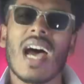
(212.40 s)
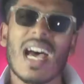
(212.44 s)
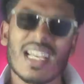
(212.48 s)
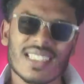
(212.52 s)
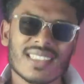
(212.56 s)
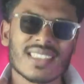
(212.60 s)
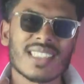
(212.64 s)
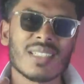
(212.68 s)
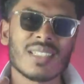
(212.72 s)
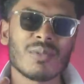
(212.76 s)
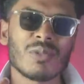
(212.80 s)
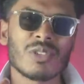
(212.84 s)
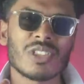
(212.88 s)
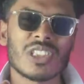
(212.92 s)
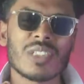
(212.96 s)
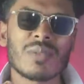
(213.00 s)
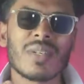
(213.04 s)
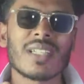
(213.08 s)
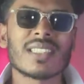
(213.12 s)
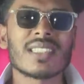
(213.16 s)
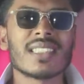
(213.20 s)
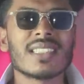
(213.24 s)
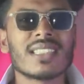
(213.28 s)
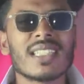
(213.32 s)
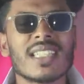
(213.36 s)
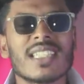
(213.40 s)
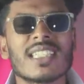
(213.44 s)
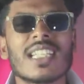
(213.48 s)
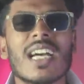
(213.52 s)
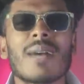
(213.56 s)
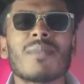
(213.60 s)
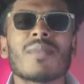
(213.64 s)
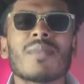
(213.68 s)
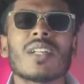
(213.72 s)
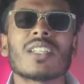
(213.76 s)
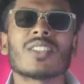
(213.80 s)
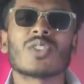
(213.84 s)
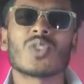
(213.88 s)
আজকে বুঝতে পারছো বলছেন যে এটা
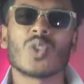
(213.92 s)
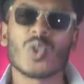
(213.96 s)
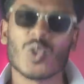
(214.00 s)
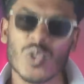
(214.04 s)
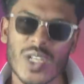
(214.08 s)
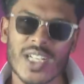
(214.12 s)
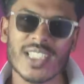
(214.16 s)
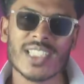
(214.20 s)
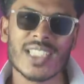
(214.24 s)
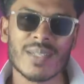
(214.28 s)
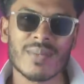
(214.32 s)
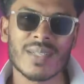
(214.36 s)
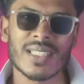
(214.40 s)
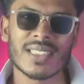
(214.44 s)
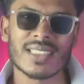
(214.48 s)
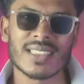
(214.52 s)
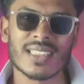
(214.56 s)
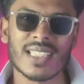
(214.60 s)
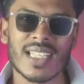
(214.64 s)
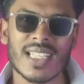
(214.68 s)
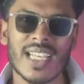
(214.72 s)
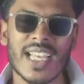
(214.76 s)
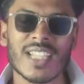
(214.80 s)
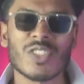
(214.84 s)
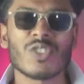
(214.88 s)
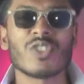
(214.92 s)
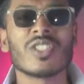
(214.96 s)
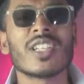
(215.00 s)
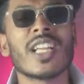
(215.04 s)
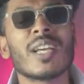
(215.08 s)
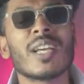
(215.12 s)
আপনার ছোট একটা বাচ্চা এতদিন